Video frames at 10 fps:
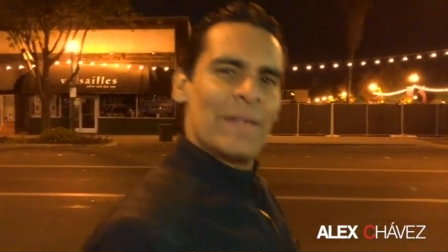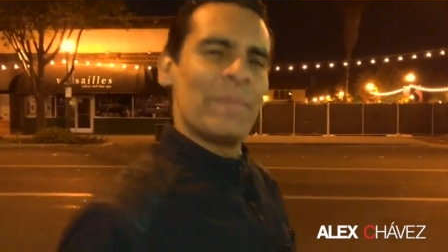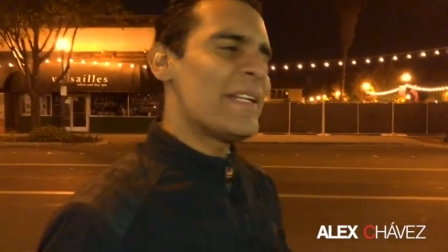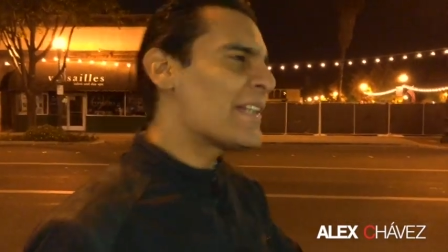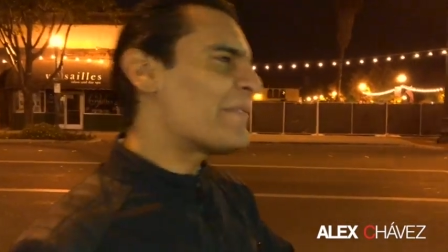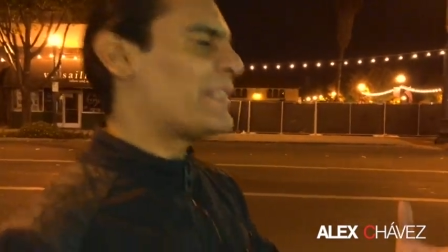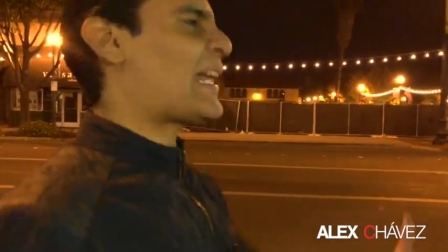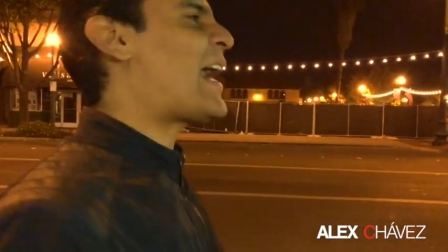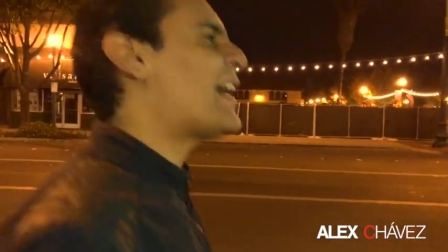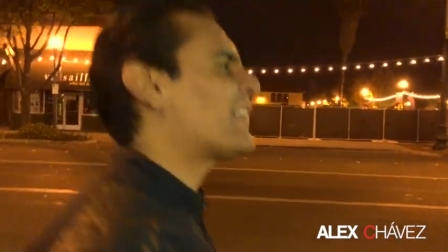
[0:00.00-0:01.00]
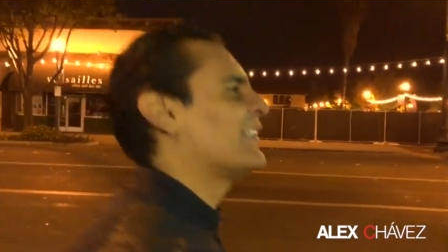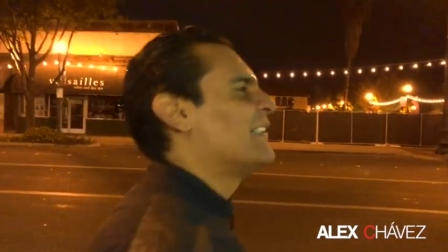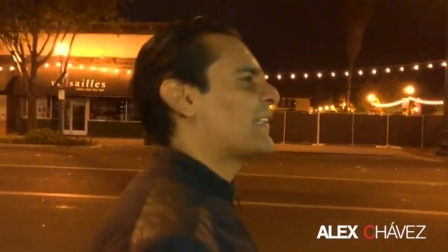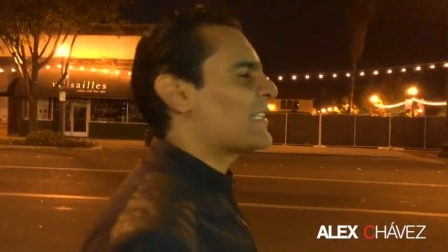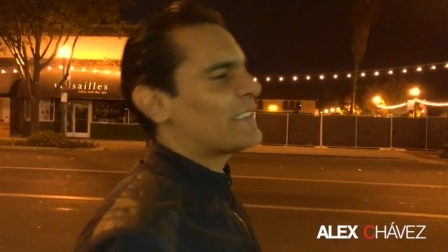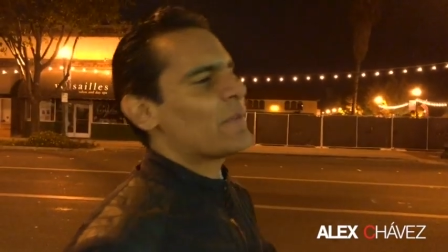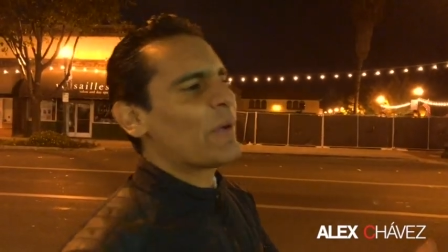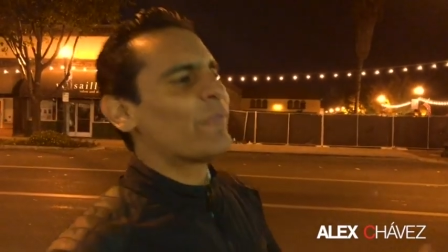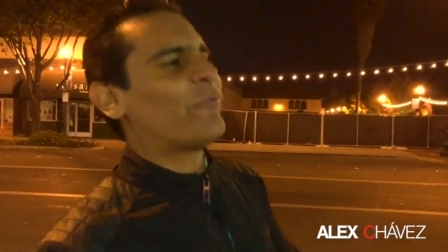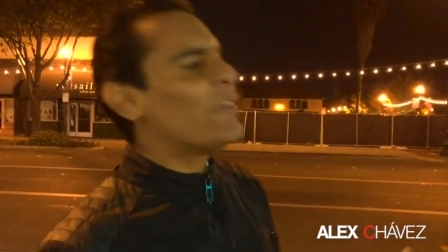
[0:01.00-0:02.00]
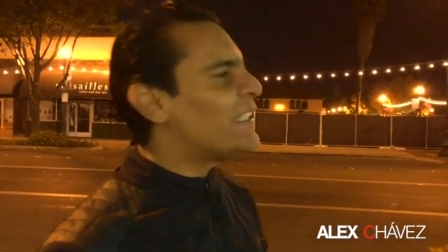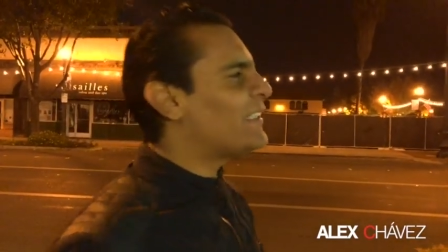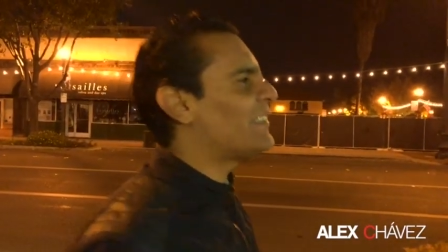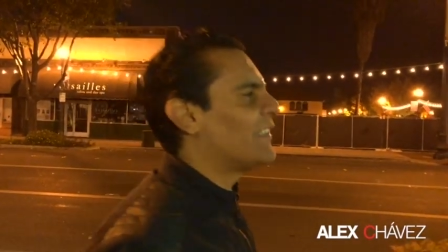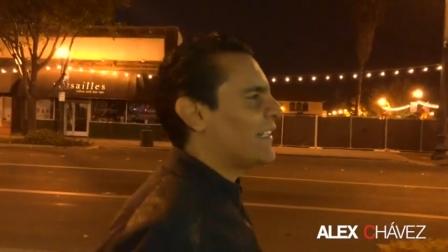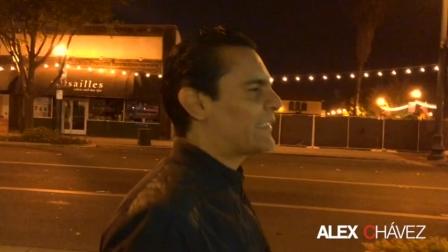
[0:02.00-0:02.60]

Viene Navidad, que si el buen fin,